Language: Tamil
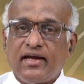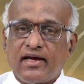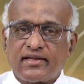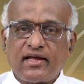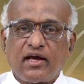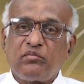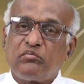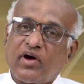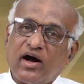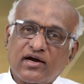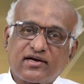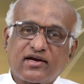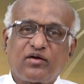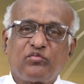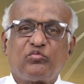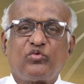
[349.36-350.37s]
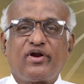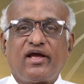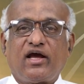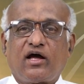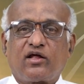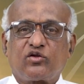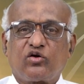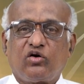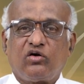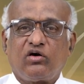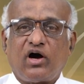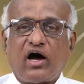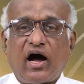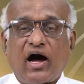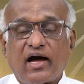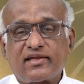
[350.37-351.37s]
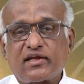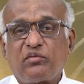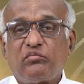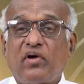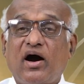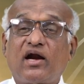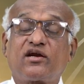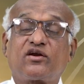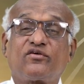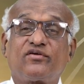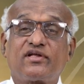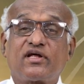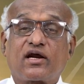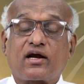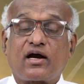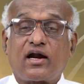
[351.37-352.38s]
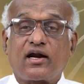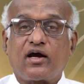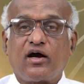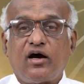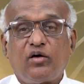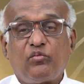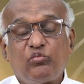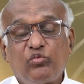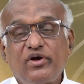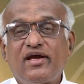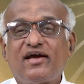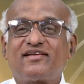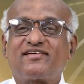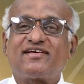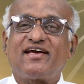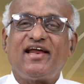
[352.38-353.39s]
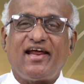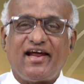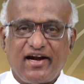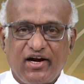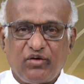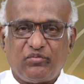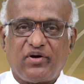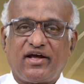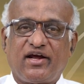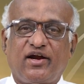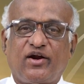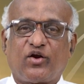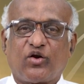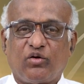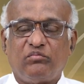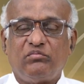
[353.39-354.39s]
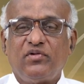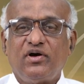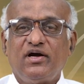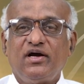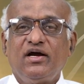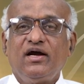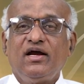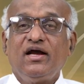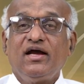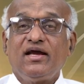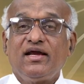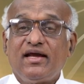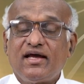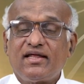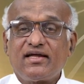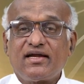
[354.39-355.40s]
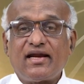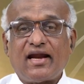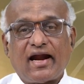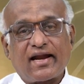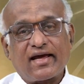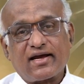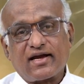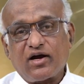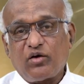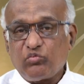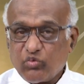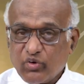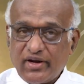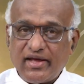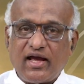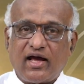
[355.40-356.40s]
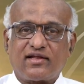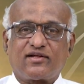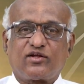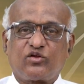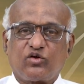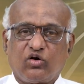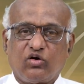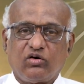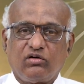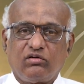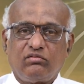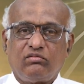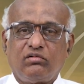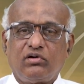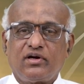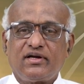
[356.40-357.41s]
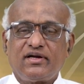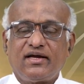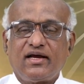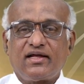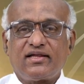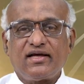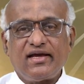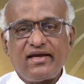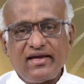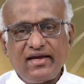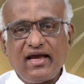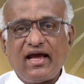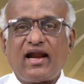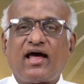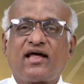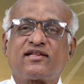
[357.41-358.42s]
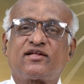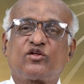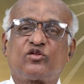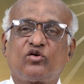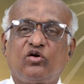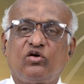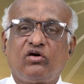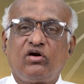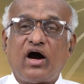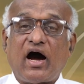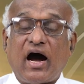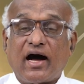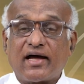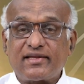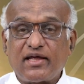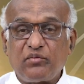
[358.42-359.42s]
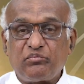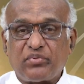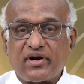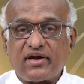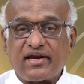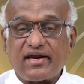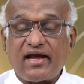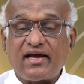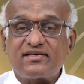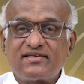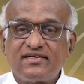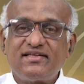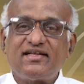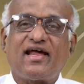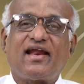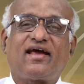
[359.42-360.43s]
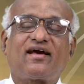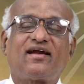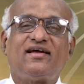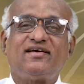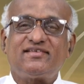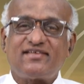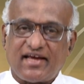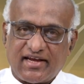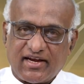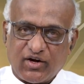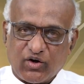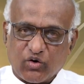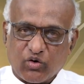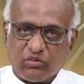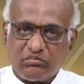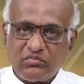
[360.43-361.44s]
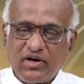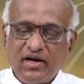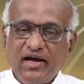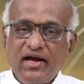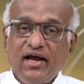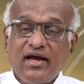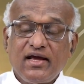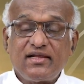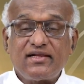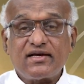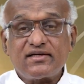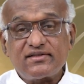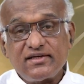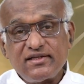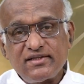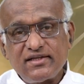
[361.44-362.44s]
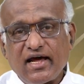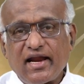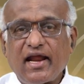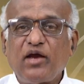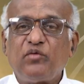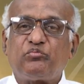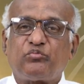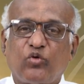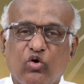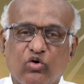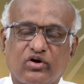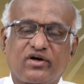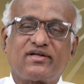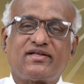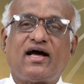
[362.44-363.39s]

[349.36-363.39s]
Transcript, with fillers: எதை மாற்ற முடியாதோ அதை மாற்றுவதற்கான முயற்சியில் ஈடுபடுகின்றோம் எது நடக்க முடியாததோ எது இயலாததோ அதை பற்றிய சிந்தனைகளை செய்கின்றோம் இந்த சிந்தனை போக்கு